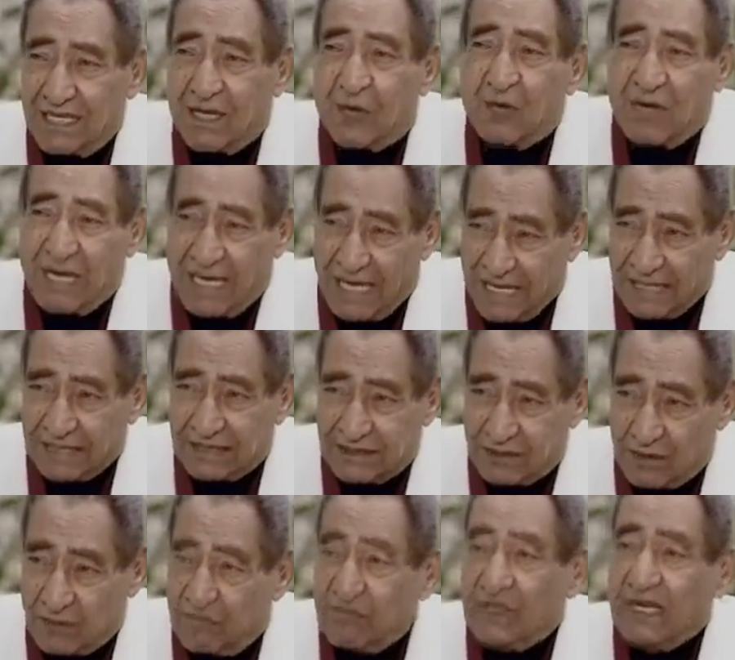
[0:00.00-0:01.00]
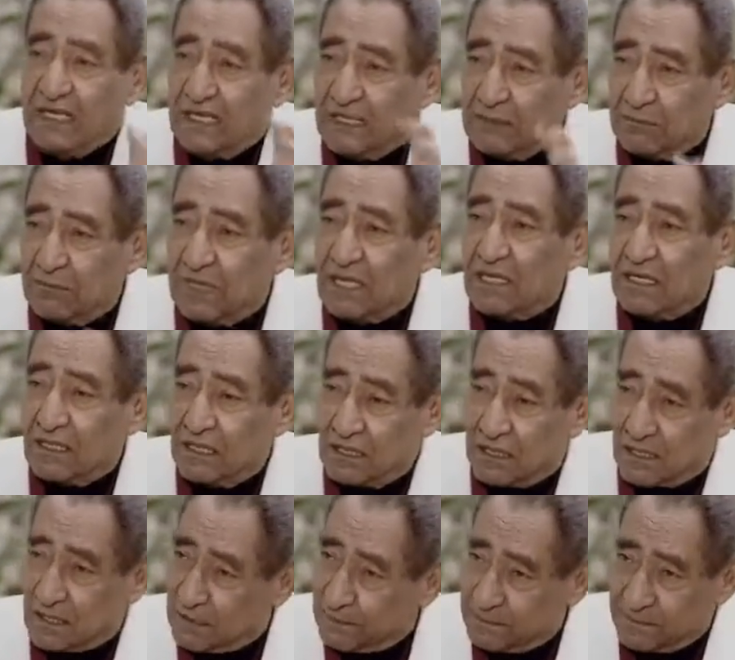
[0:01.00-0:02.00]
لو قعدت وفعلا مره
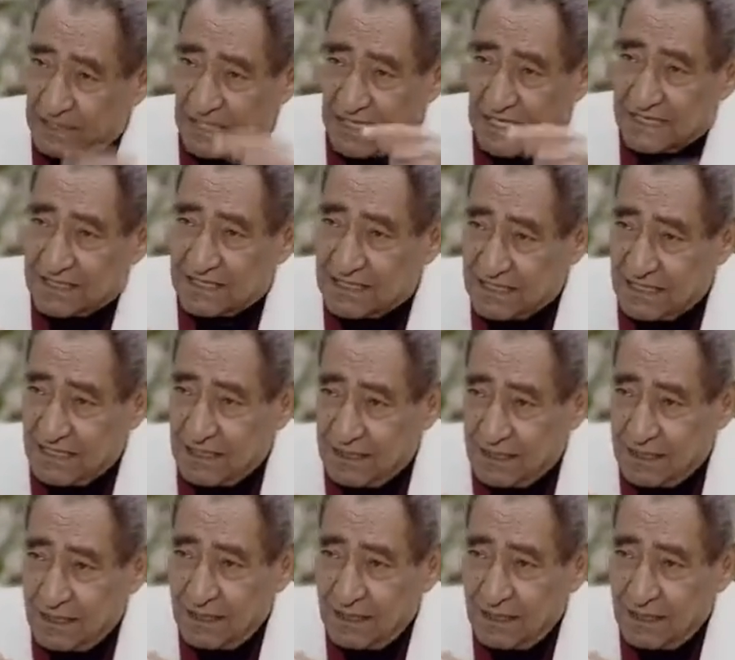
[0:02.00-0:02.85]
جربت انزل